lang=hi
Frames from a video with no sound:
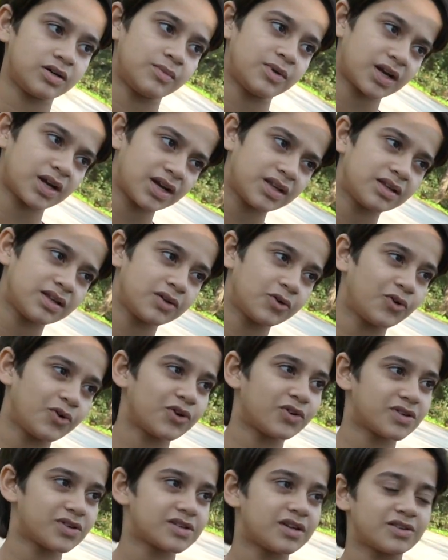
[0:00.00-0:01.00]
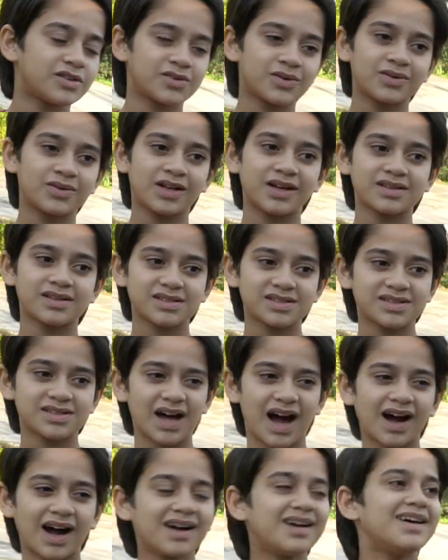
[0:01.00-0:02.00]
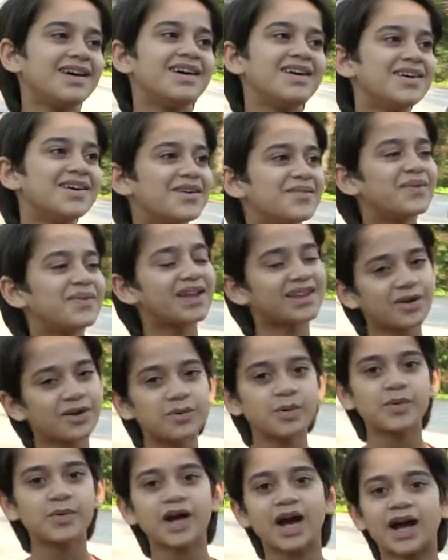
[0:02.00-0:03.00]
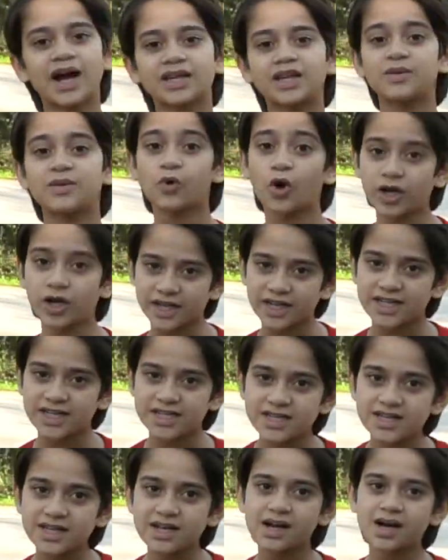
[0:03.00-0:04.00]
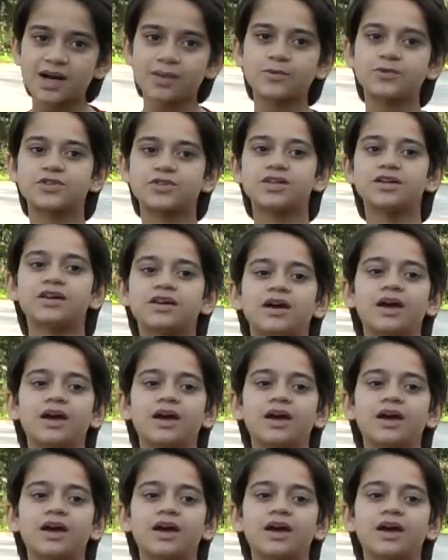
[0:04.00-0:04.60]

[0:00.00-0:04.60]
मक्के की रोटी और सरसों का साग मैं तभी भी खाया था बहुत टेस्टी लगा मुझे